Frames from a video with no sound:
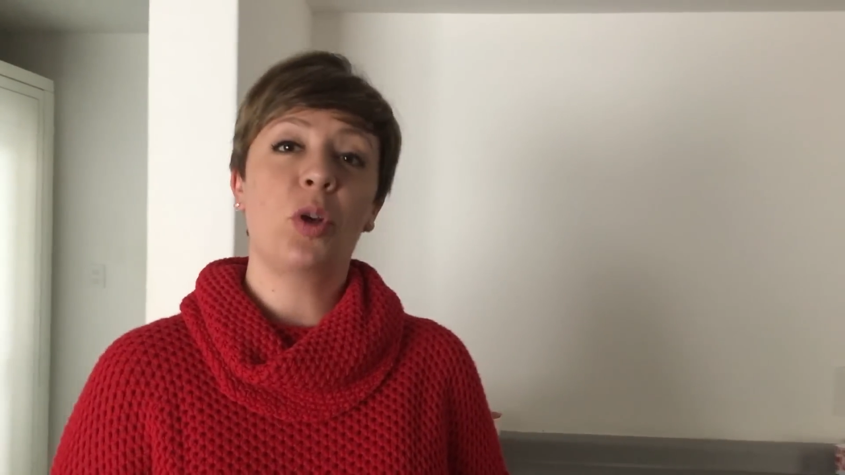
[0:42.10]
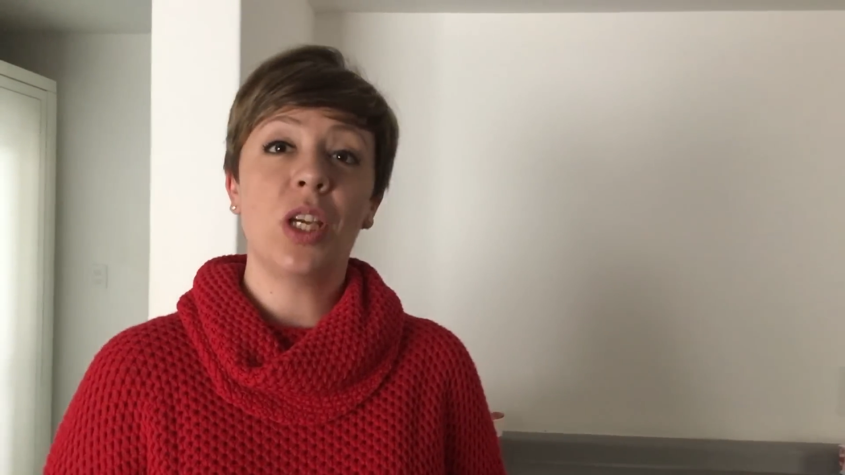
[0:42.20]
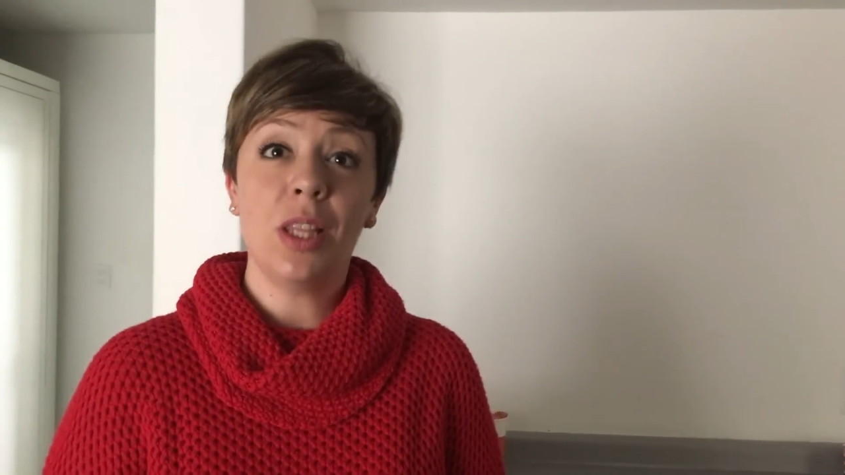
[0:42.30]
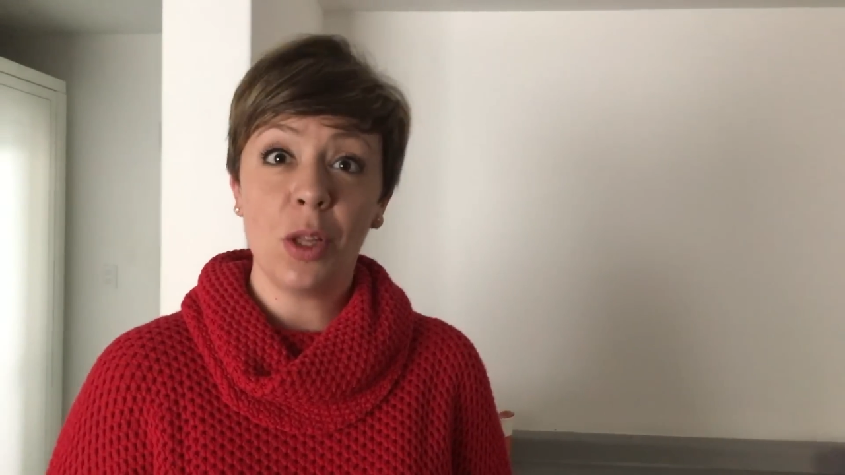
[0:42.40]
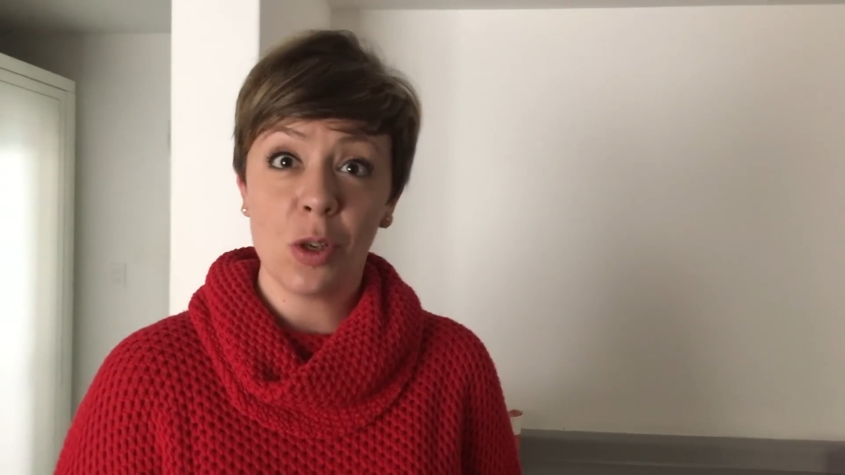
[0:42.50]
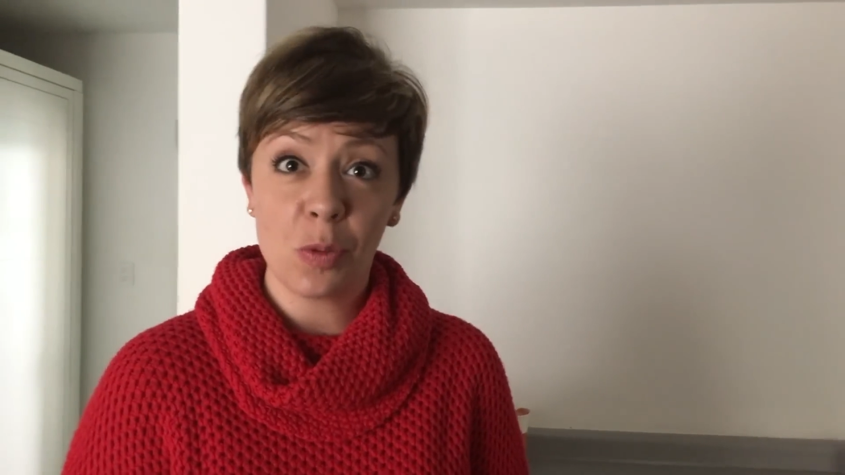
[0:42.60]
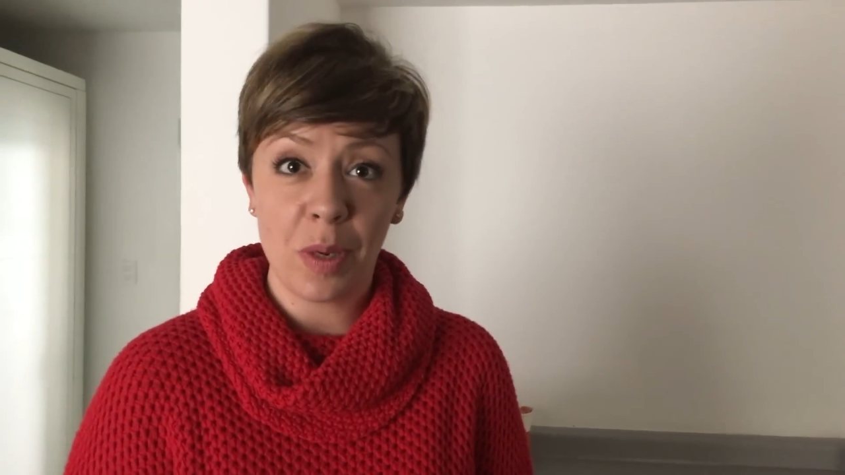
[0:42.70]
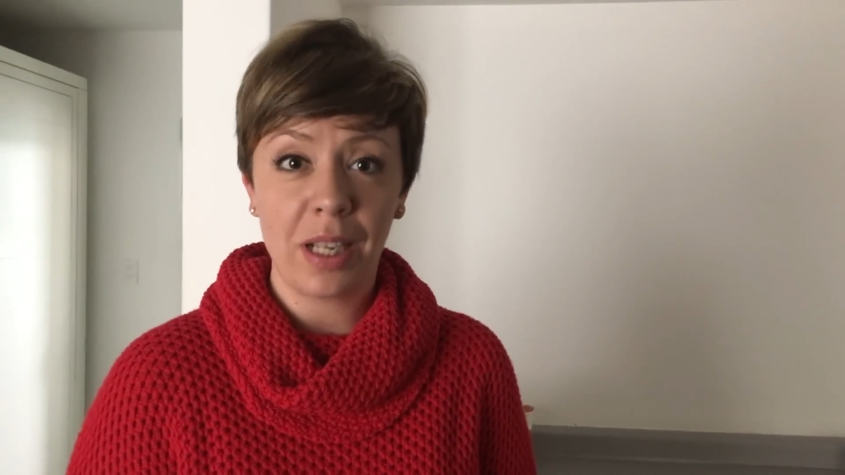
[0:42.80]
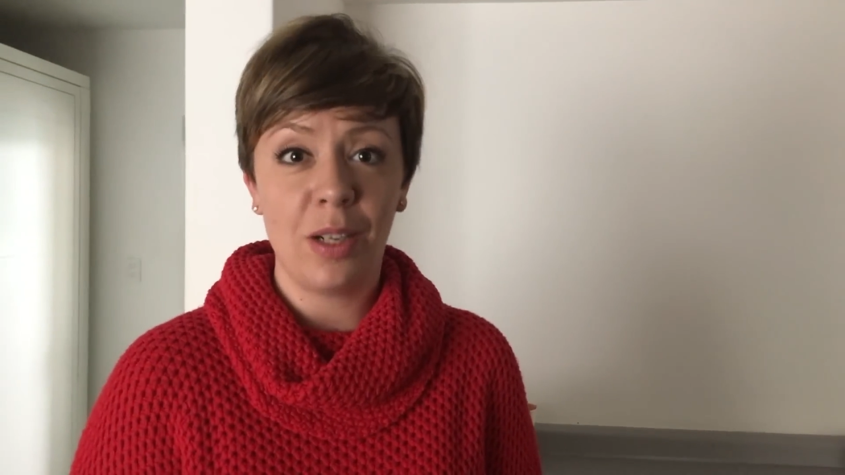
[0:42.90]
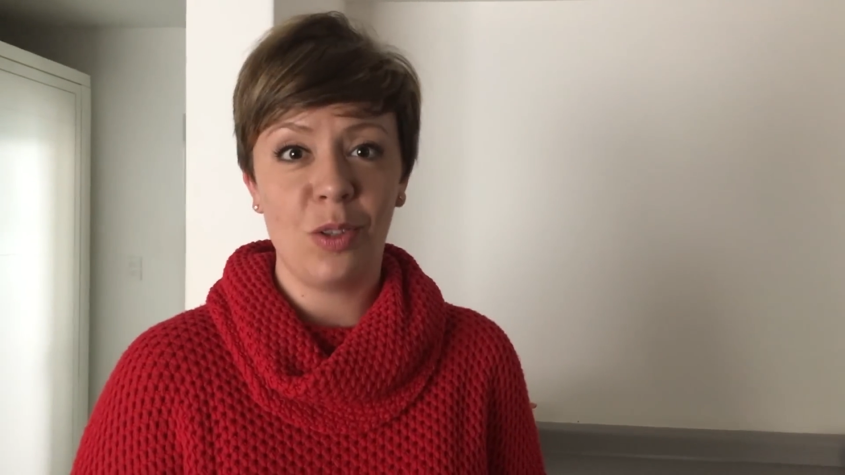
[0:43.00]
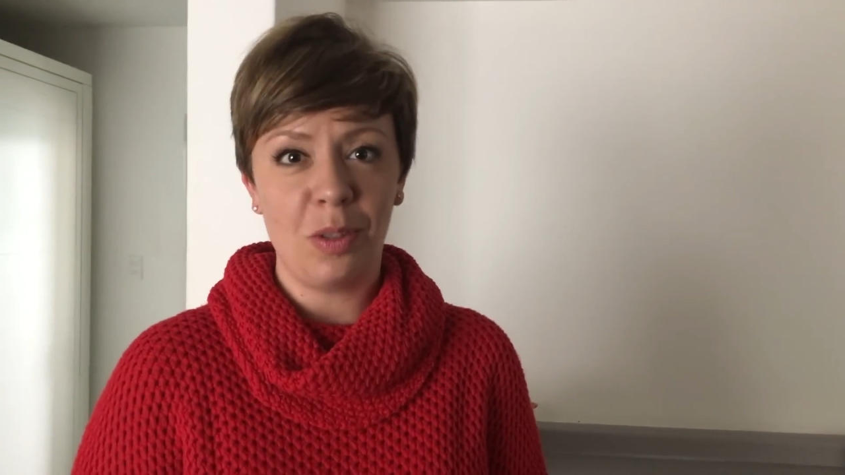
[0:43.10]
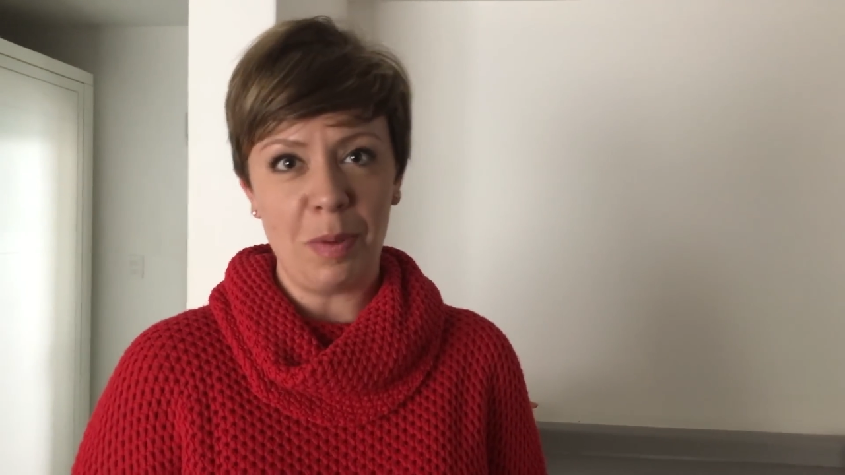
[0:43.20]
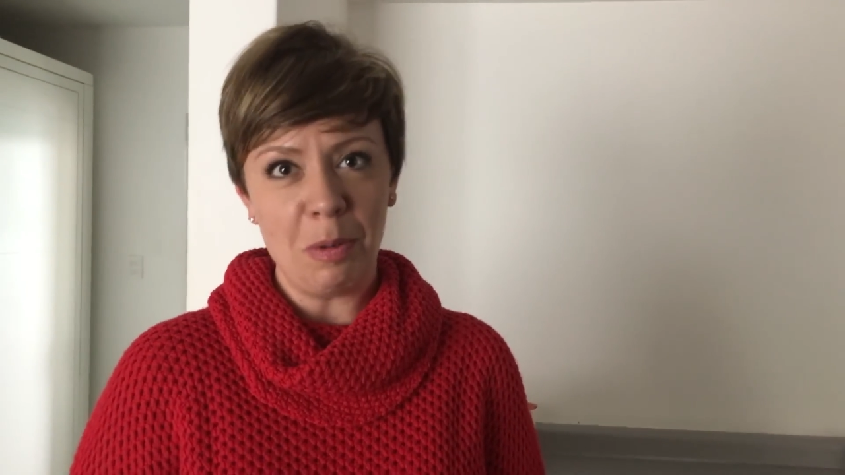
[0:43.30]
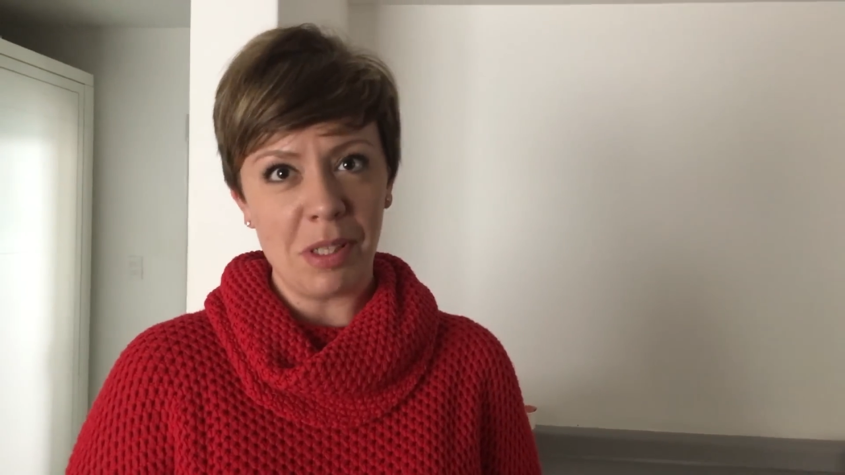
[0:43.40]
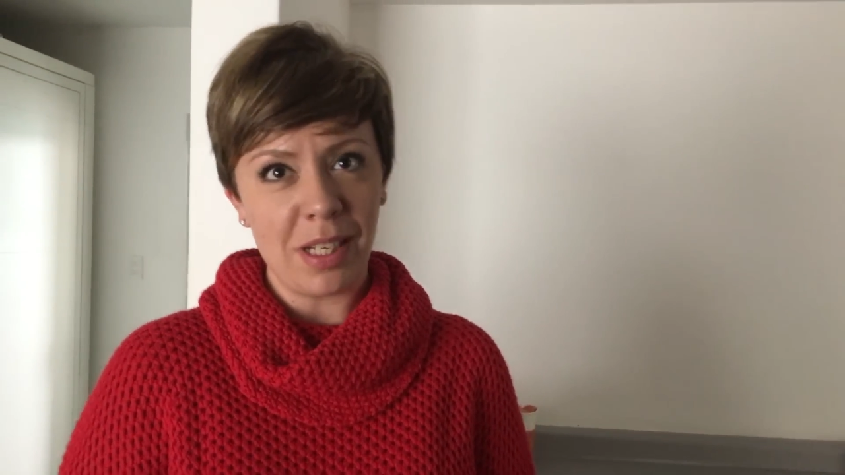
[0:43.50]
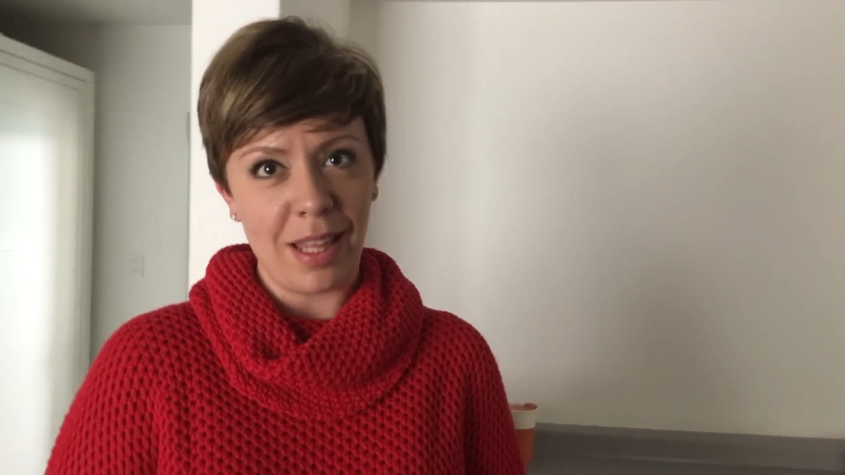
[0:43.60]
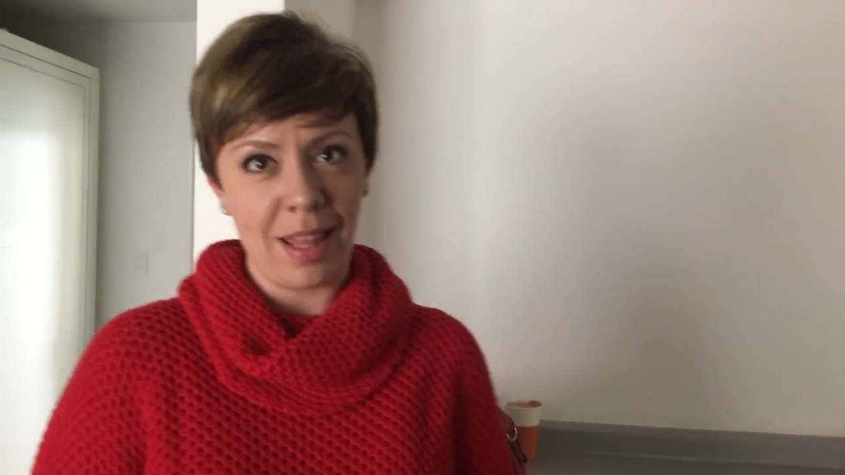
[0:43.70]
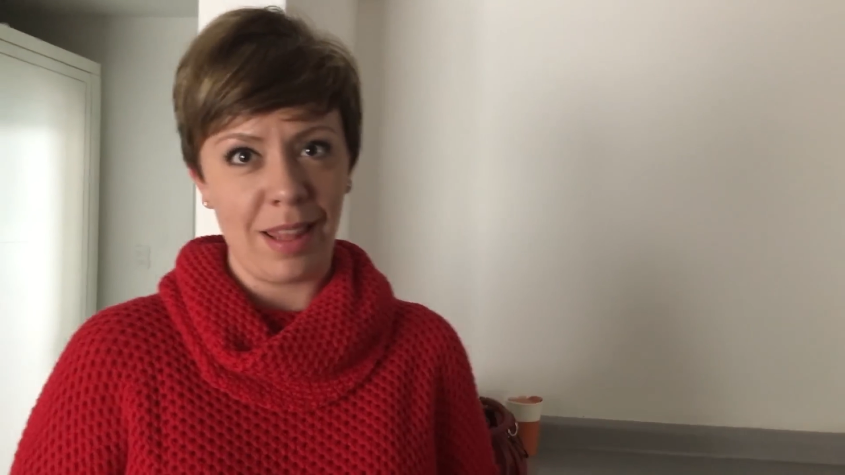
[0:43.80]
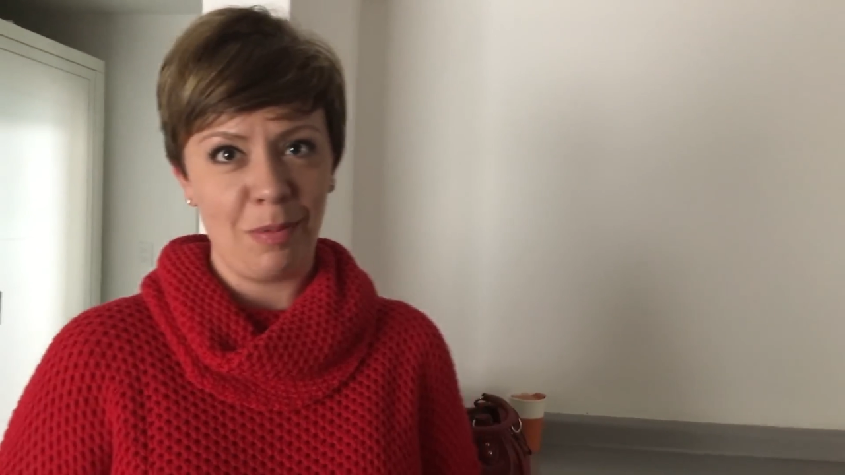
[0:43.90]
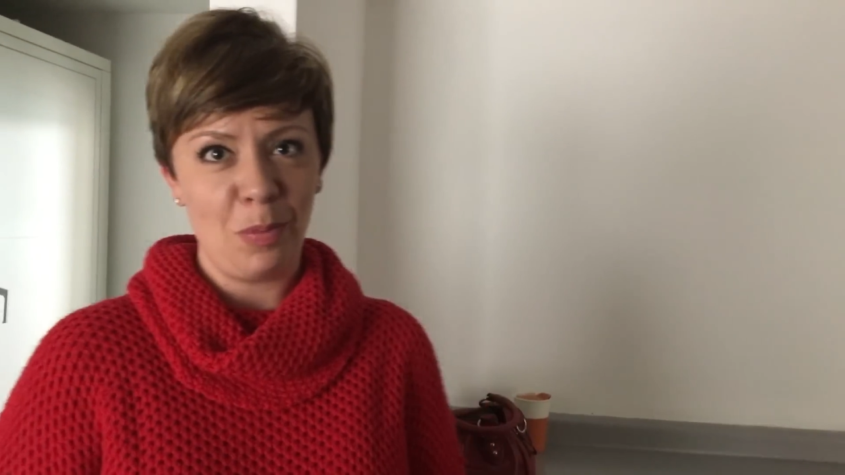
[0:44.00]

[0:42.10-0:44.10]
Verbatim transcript: poquitos, para que no sepa nuestra edad.